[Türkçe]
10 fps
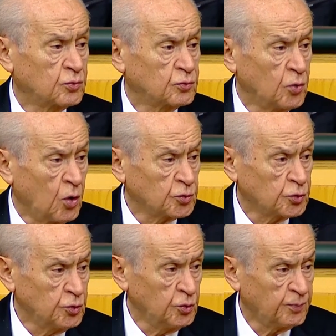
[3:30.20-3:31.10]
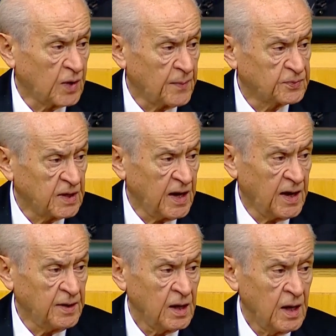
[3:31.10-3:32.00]
doğusunu
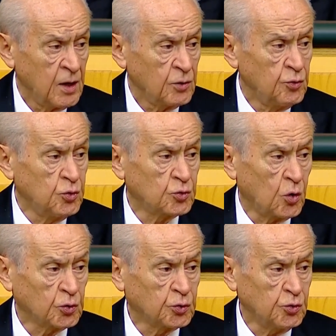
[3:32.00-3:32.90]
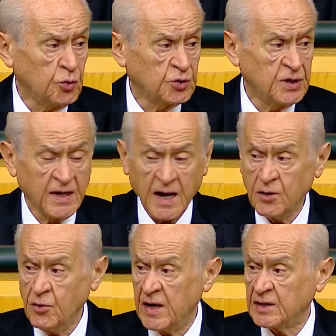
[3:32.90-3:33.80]
kapsayan 133
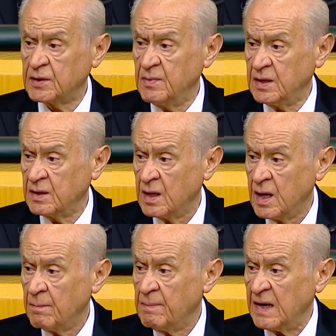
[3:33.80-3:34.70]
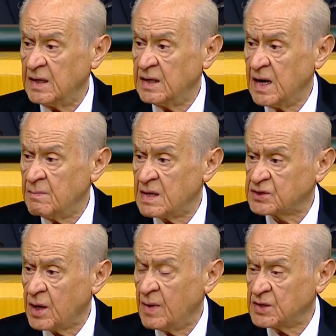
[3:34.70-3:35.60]
yerel yönetimin
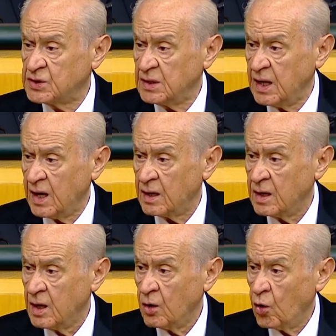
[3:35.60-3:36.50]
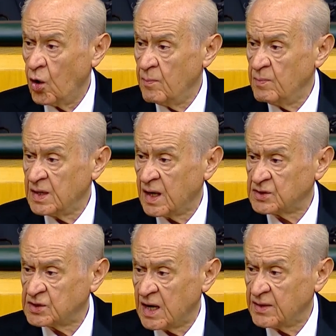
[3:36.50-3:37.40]
belirlenmesi amacıyla 11
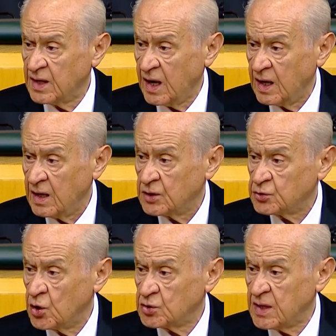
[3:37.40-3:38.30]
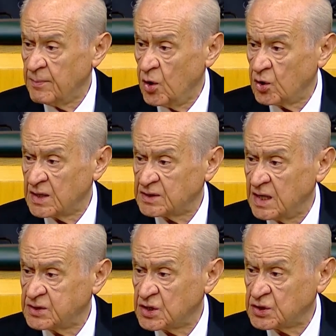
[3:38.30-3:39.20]
Haziran'da sözde
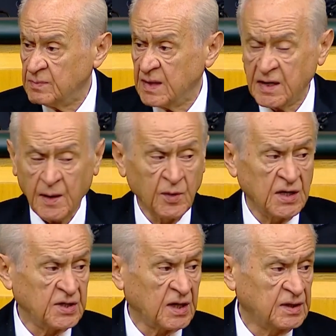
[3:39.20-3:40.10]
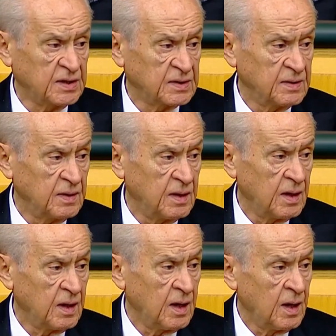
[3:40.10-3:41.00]
bölgesel seçimler yapılacaktır.
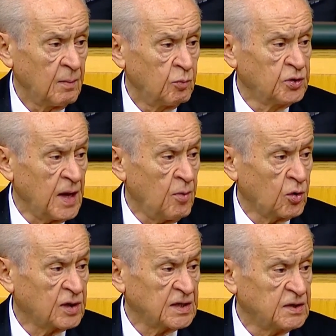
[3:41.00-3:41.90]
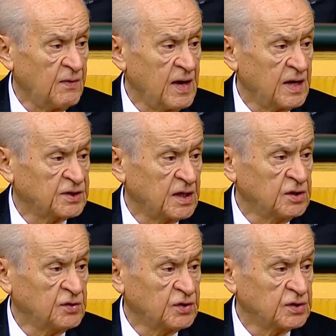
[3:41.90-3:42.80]
Bu demokrasi ve yasa
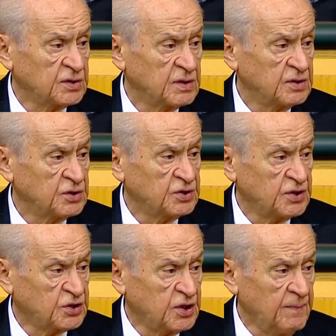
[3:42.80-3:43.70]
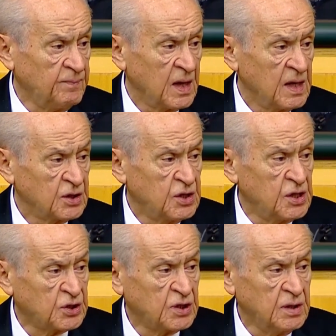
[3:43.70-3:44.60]
dışı seçim
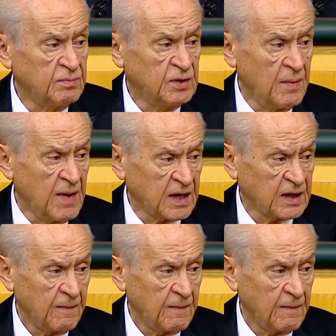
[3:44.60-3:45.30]
girişini demek,